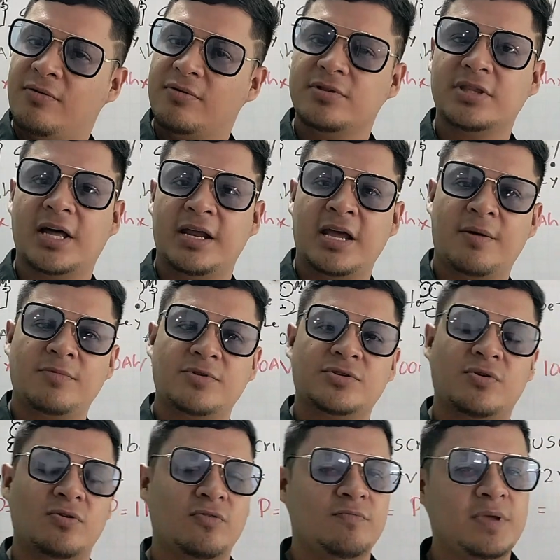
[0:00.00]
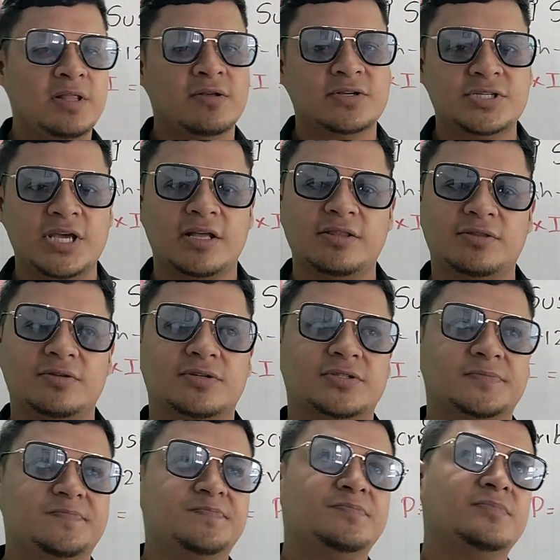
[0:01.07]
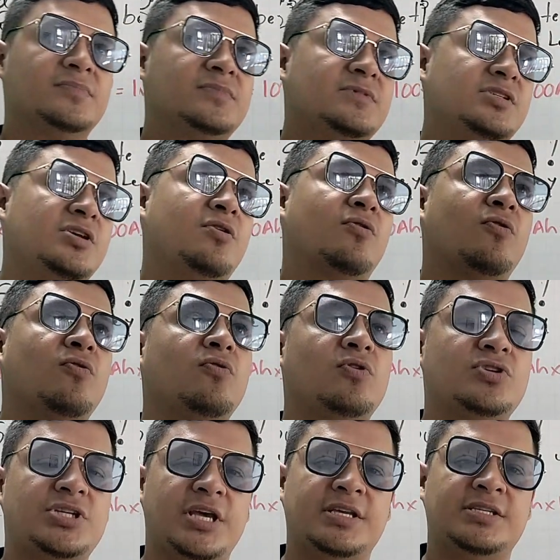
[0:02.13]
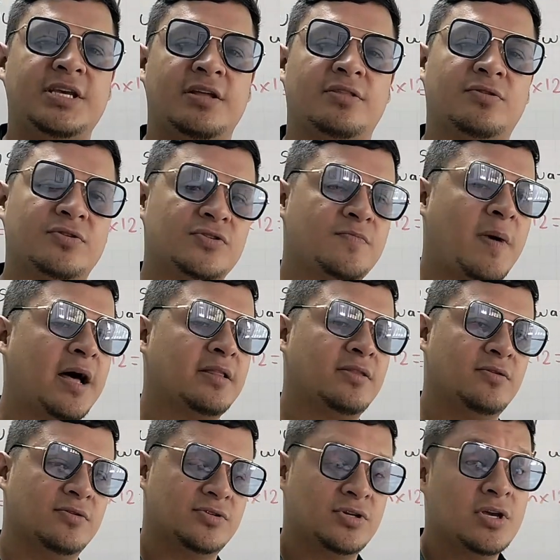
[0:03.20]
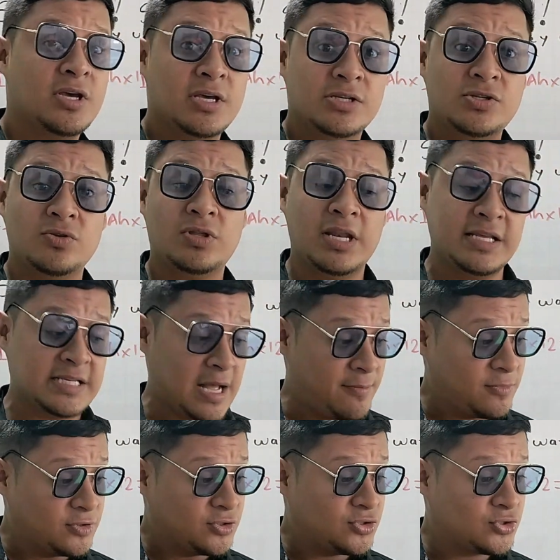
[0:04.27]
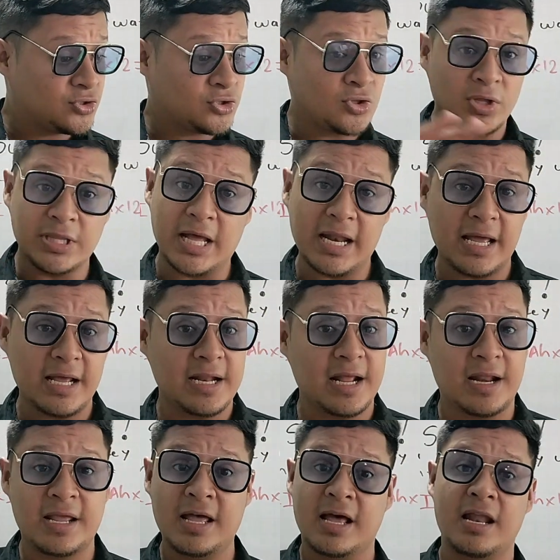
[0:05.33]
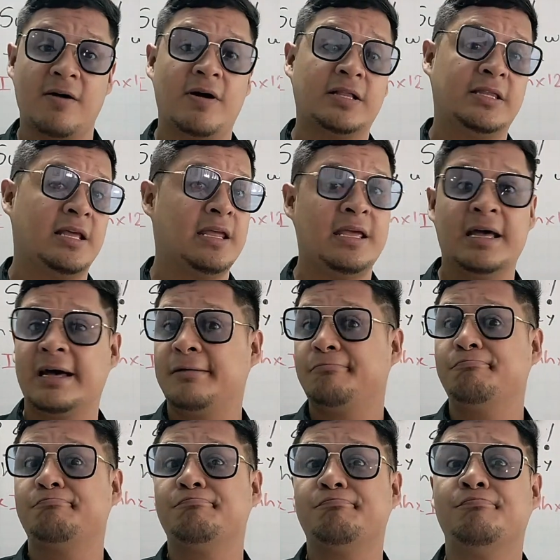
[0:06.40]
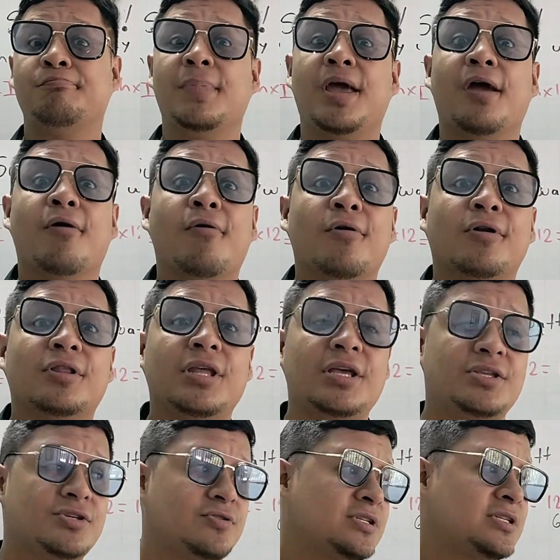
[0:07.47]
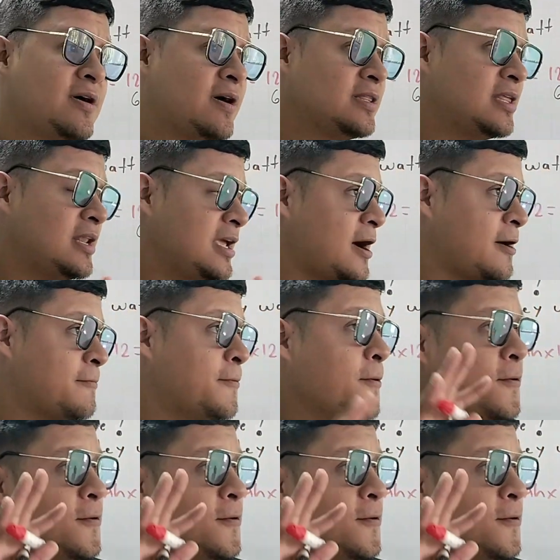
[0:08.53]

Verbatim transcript: contaríamos con los 1200, sino con unos 600 vatios. Si utilizamos toda la energía de la batería, mejor dicho, esa batería uh,